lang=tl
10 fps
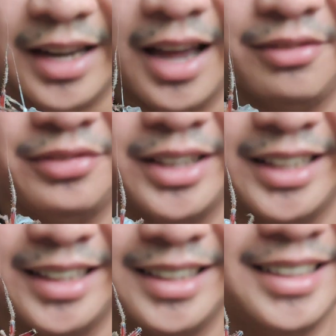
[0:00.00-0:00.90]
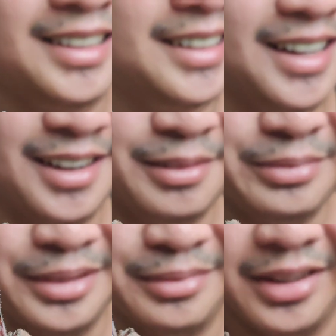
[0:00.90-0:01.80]
the coffin.
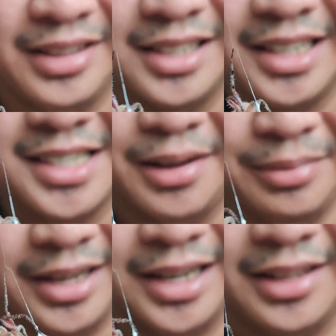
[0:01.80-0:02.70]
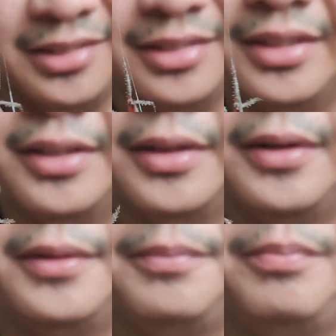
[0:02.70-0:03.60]
Coffin ba yung sinasabi nila doon?
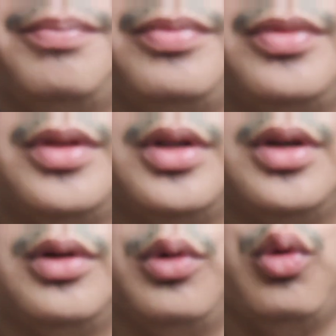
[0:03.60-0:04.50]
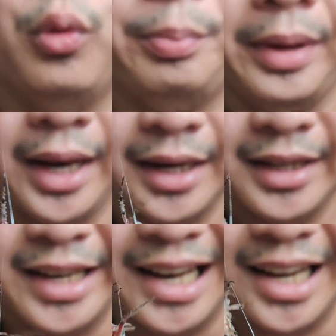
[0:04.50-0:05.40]

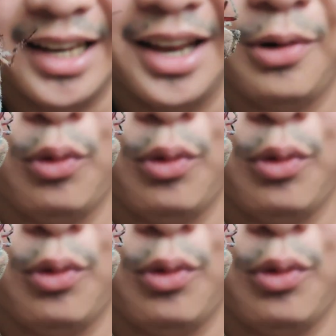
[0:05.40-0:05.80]
Kupin, nil in the